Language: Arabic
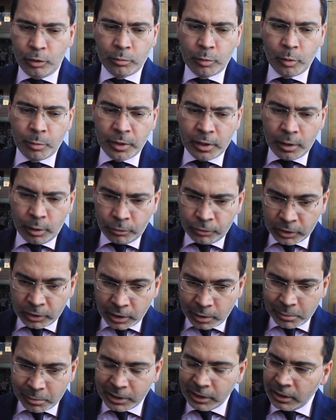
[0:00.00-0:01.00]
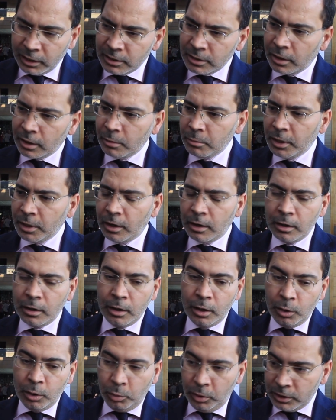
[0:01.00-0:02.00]
العموميه وفي ضمان احترامها
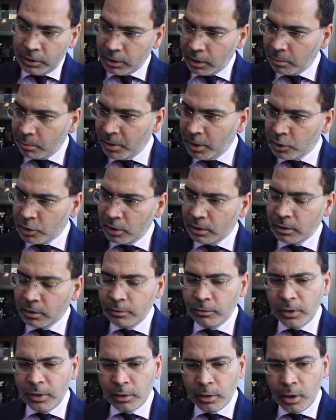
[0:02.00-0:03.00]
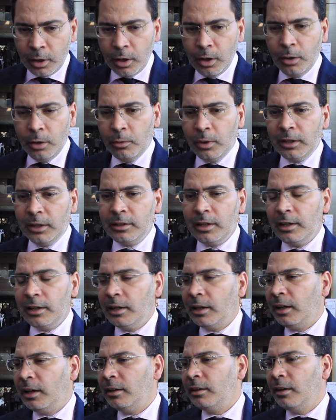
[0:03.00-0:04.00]
واحترام اجل التنفيذ وهذا
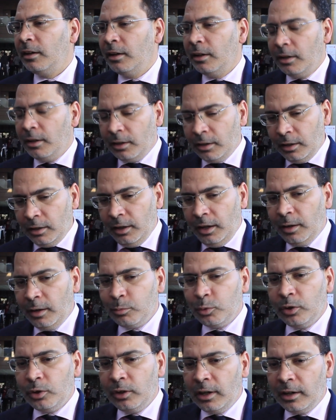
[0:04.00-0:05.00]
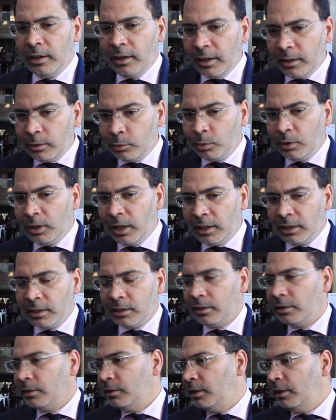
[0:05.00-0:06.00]
رهان الحمد لله الان
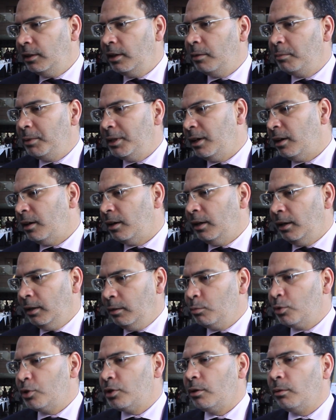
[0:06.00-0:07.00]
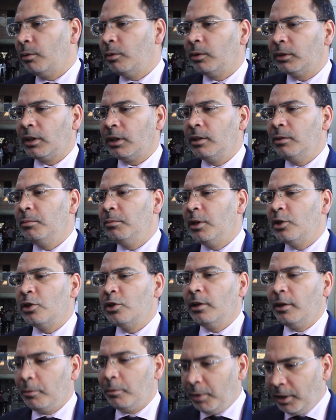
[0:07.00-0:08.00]
هنالك ديناميه على المستوى الوطني من
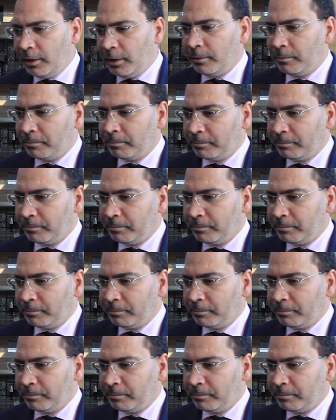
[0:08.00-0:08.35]
اجل ربحه